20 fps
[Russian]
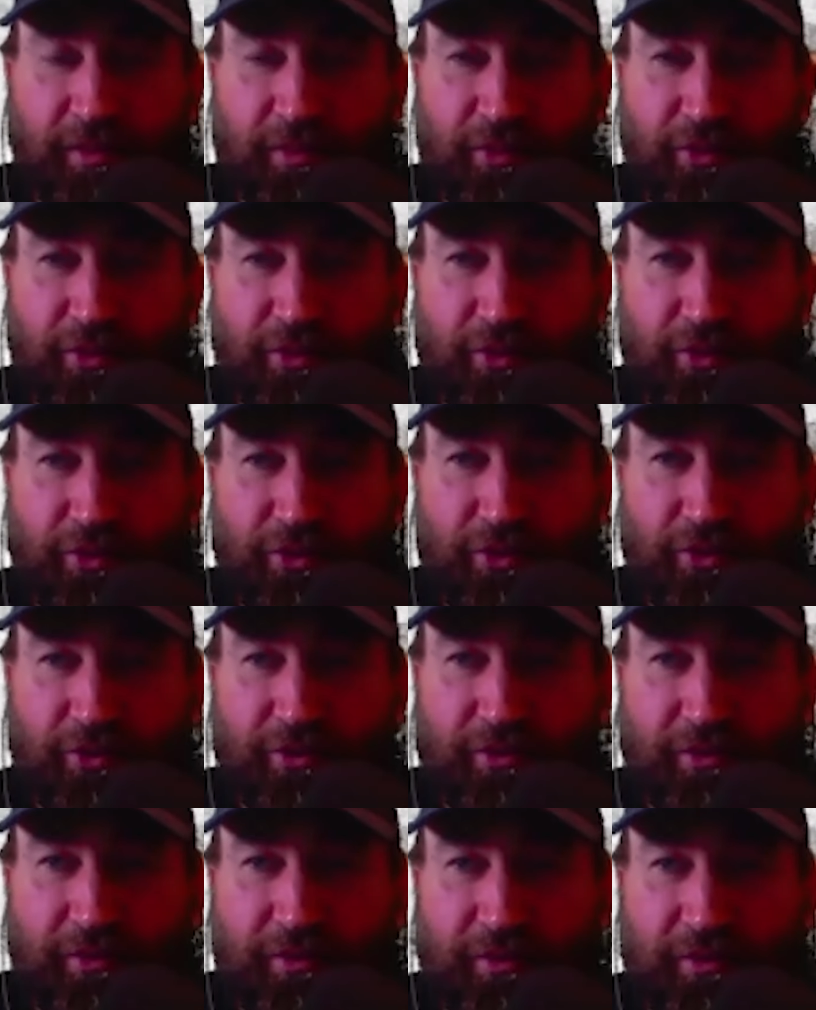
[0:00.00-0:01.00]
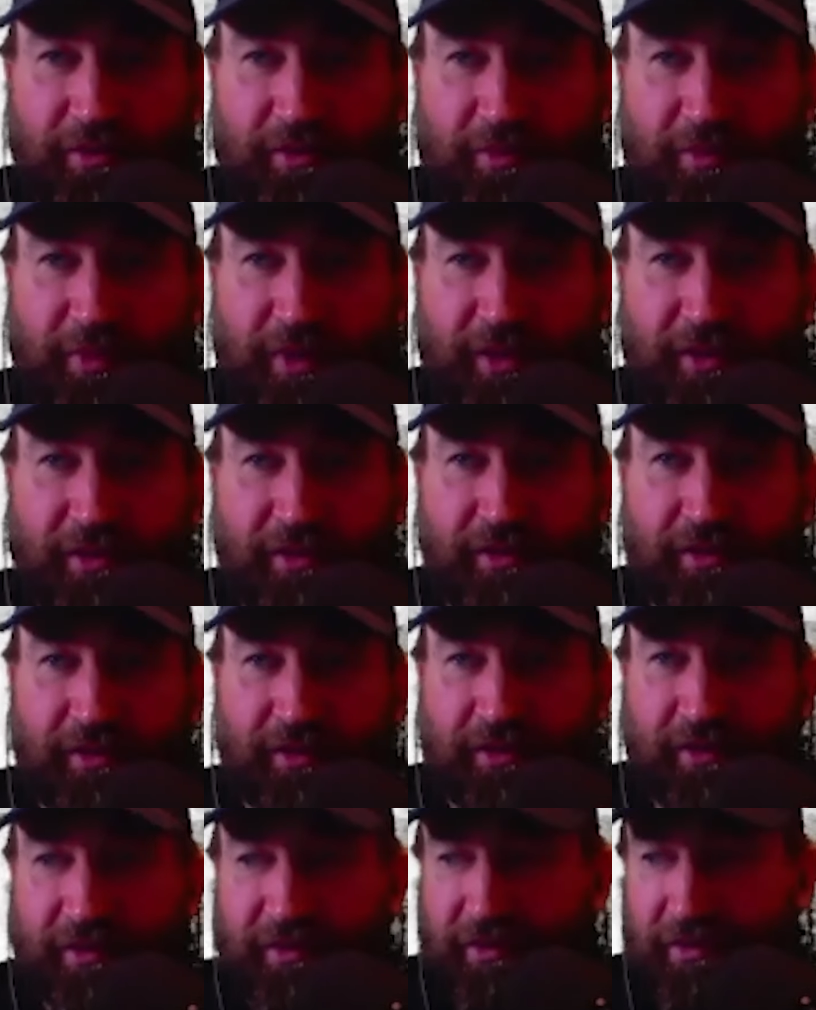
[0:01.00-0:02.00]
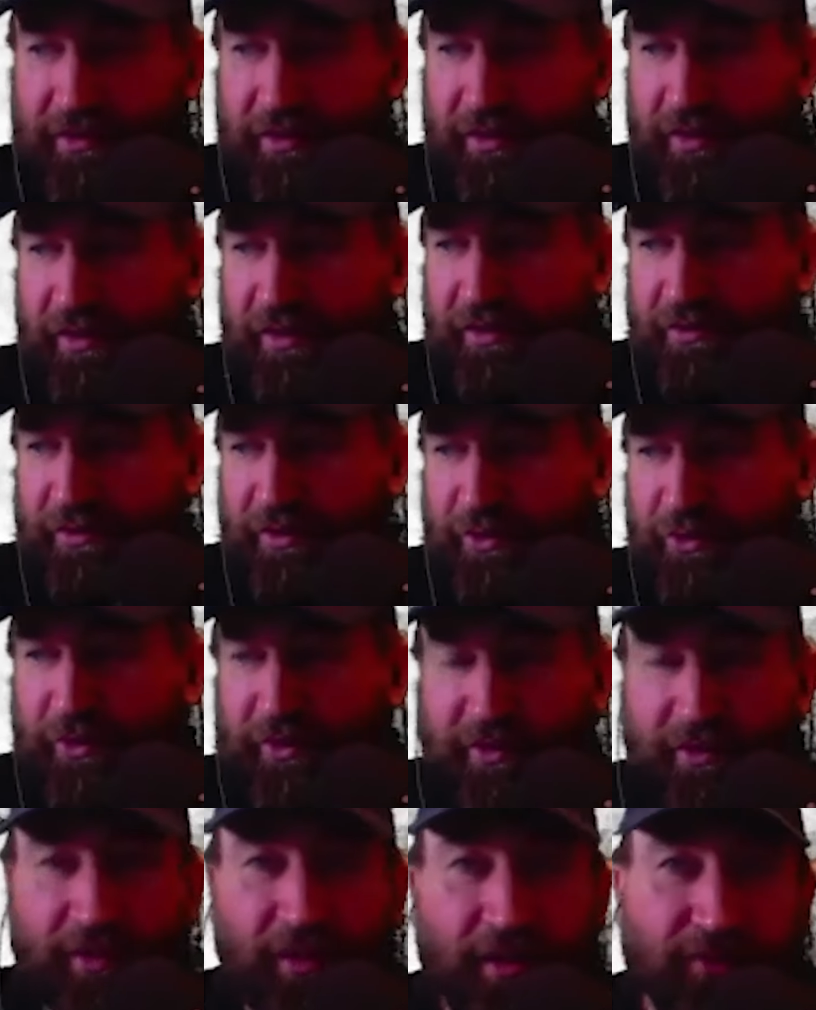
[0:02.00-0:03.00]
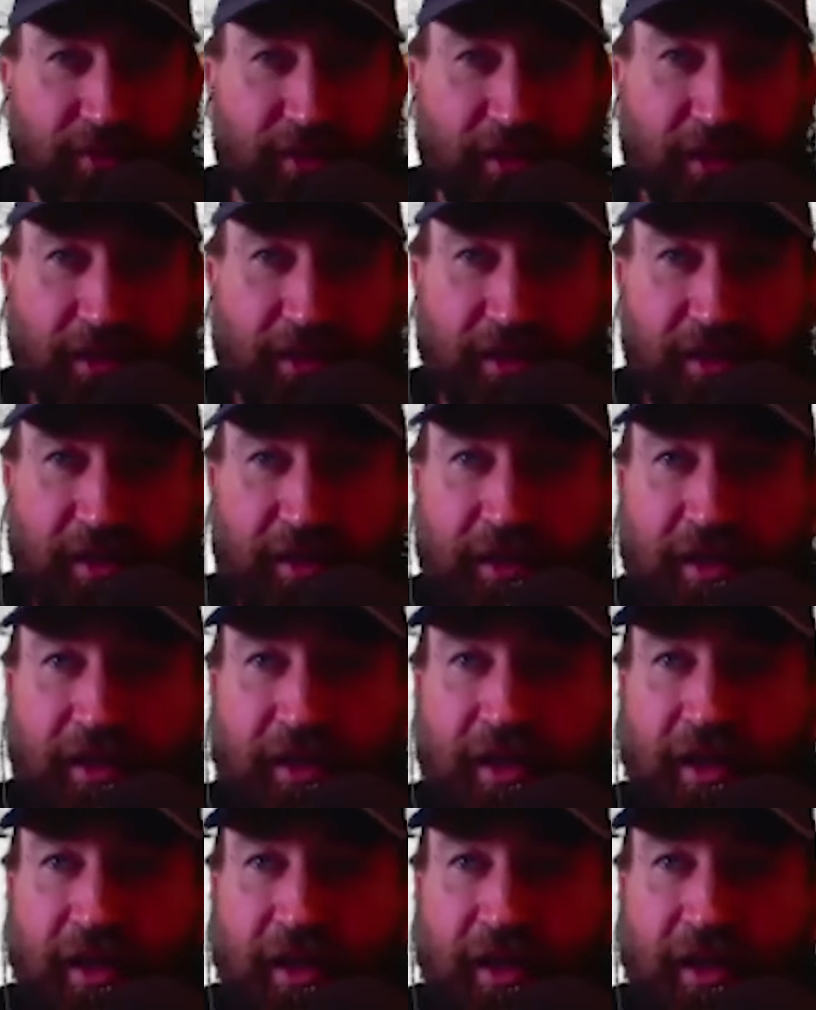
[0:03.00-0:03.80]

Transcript: то, что а, проделано с королевой Роя, с главной героиней –